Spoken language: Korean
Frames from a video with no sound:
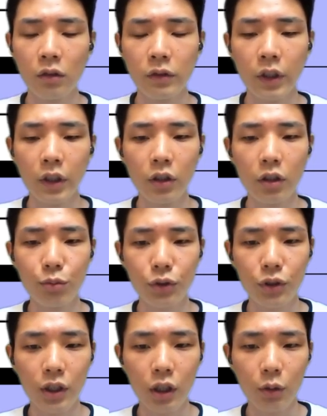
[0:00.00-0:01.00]
파이널을
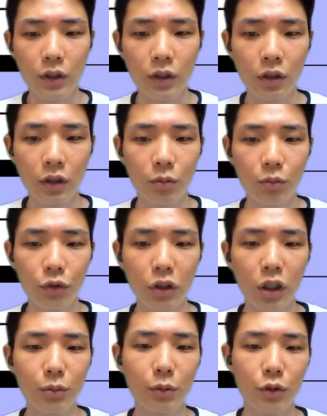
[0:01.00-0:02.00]
붙인다고 해서
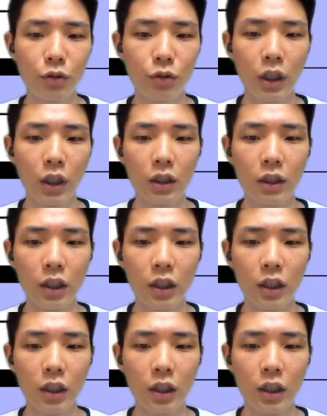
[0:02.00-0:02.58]
뮤터블 변수가